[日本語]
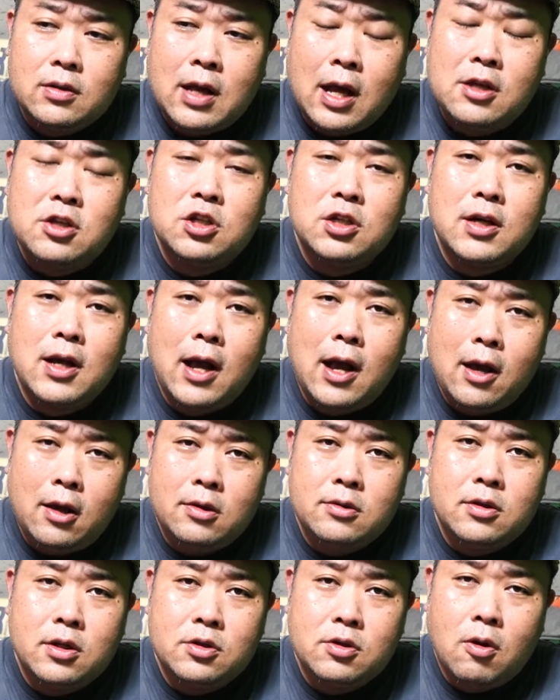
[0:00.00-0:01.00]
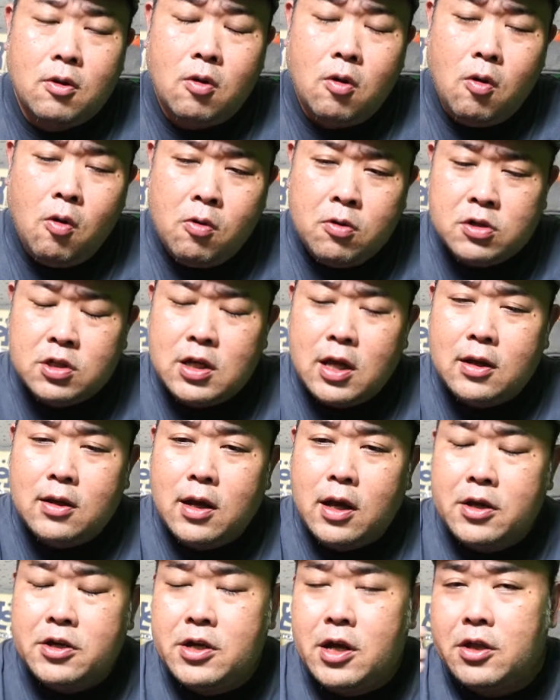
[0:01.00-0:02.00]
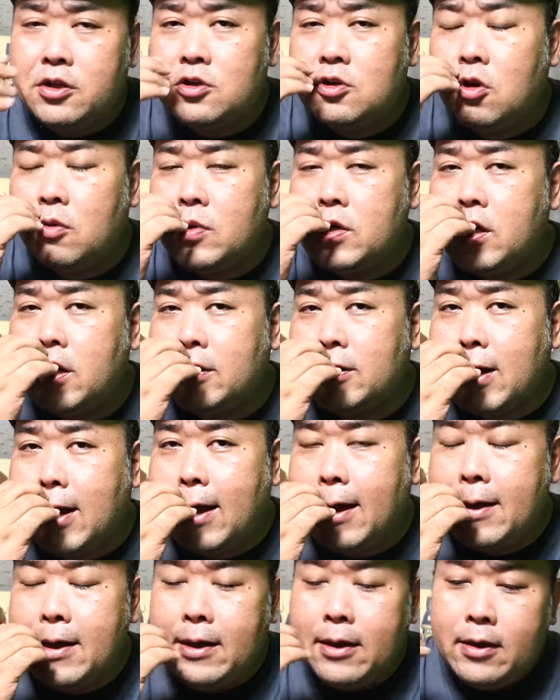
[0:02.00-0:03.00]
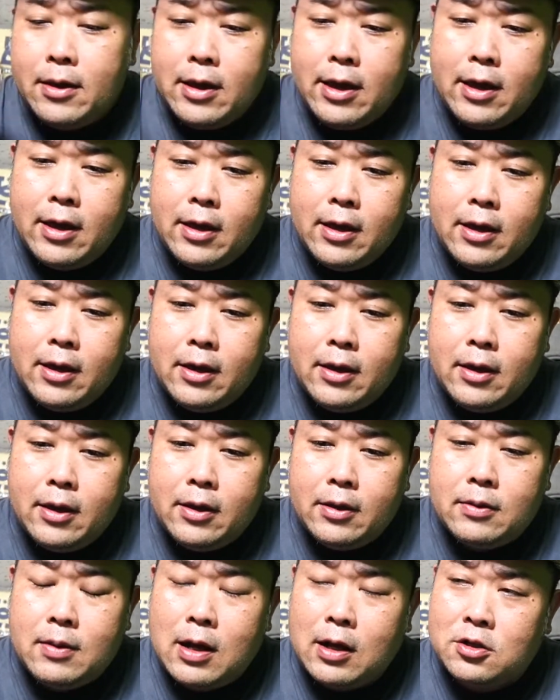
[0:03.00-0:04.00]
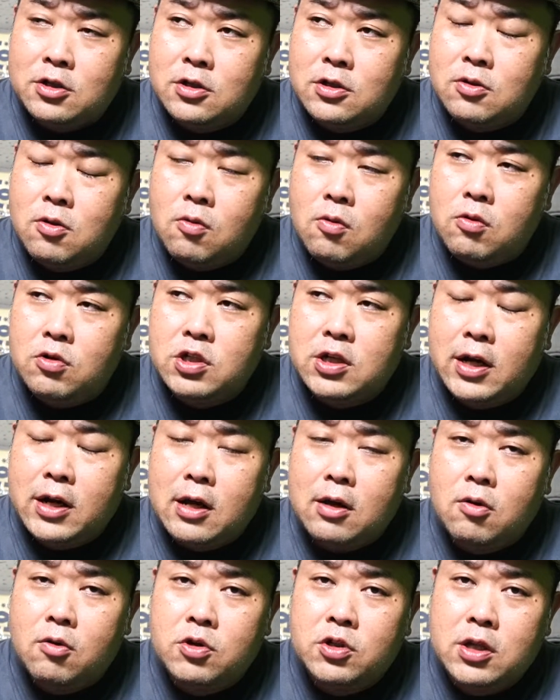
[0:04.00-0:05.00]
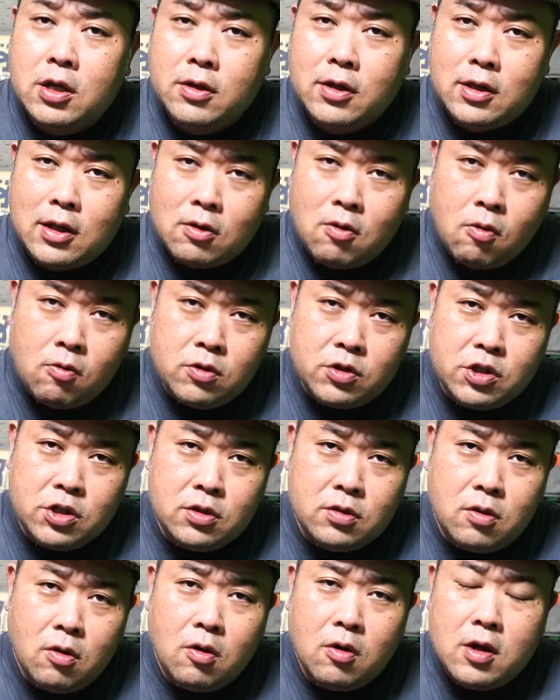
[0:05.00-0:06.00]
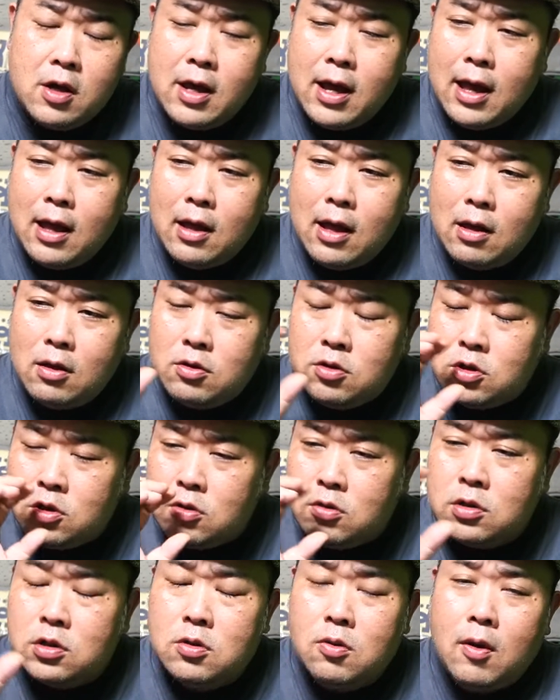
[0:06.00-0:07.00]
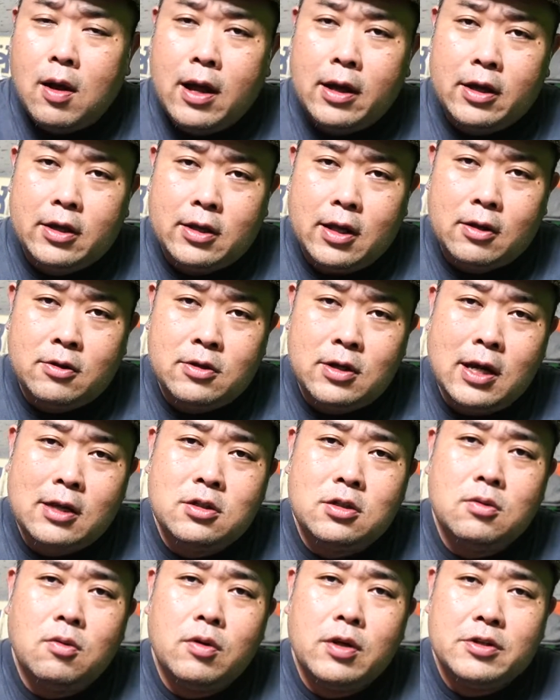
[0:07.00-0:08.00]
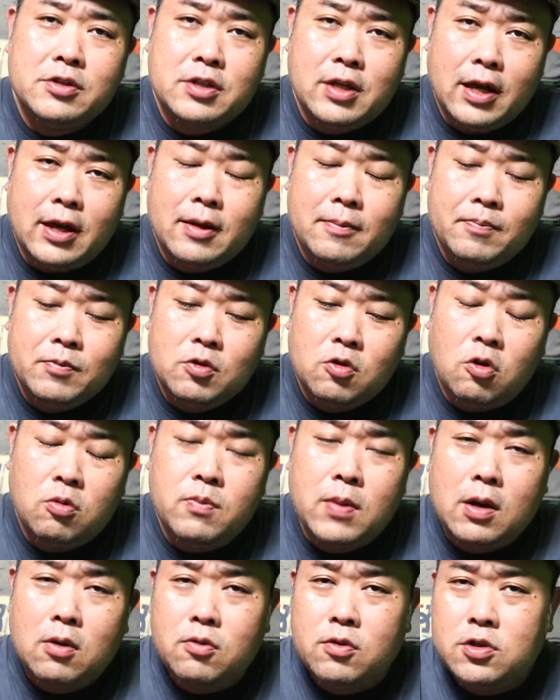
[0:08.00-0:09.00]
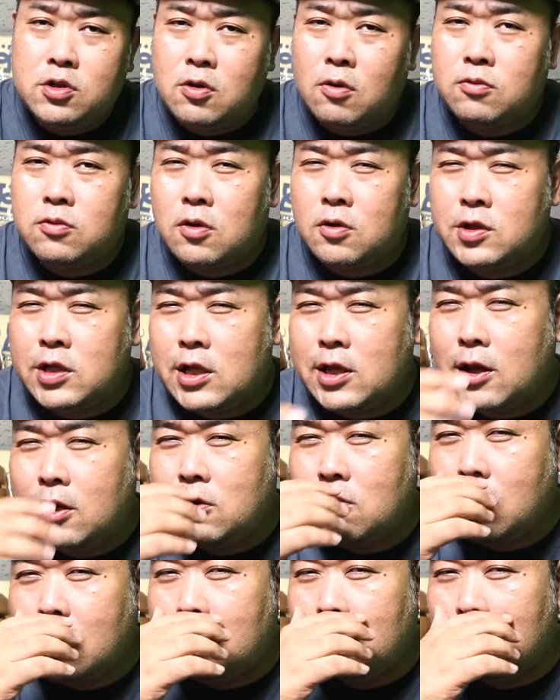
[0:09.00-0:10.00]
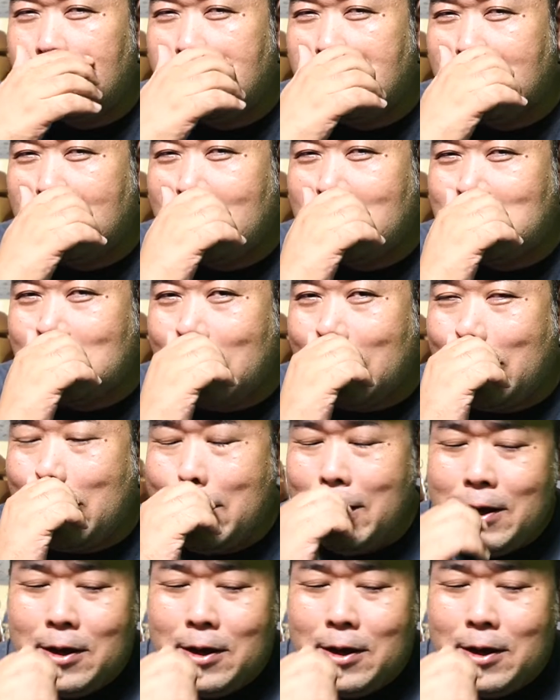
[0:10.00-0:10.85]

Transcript: 感じがあるんですよ。奥さんが家に呼び入れた、なんか水道工事かなんかをしてくれた黒人のジュースをあげたグラスをですね、ゴミ箱にそっと捨てたりとかっていう形で、